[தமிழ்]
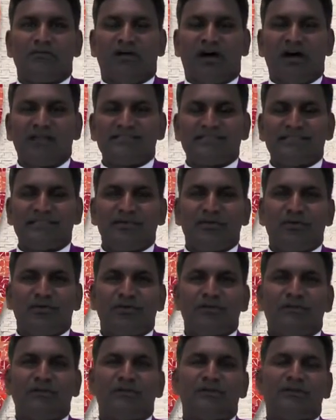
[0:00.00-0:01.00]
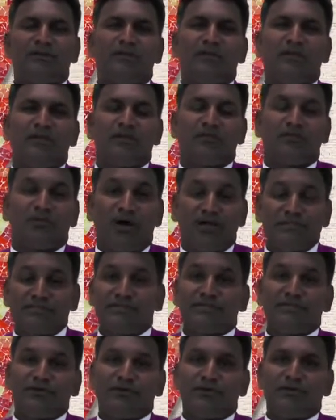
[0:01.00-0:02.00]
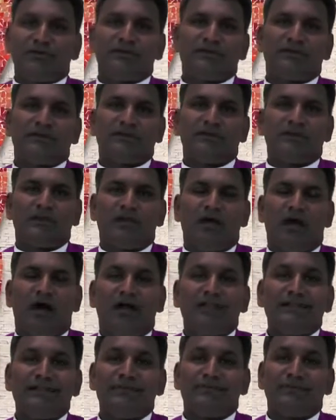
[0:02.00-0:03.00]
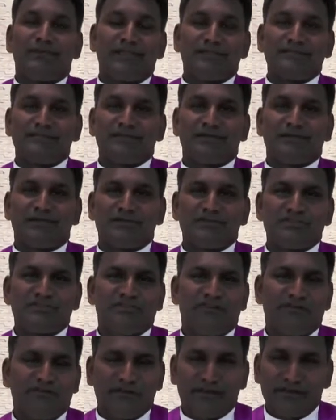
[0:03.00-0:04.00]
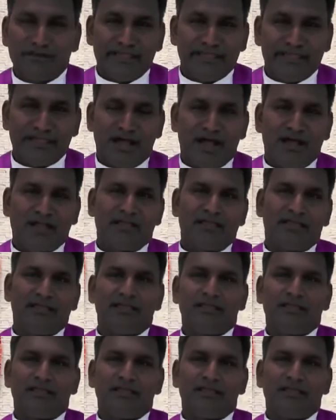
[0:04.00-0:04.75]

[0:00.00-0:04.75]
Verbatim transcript: வாசையோடு வாஞ்சையோடு ஆண்டவர் இயேசு கிறிஸ்துவின் வருகைக்காக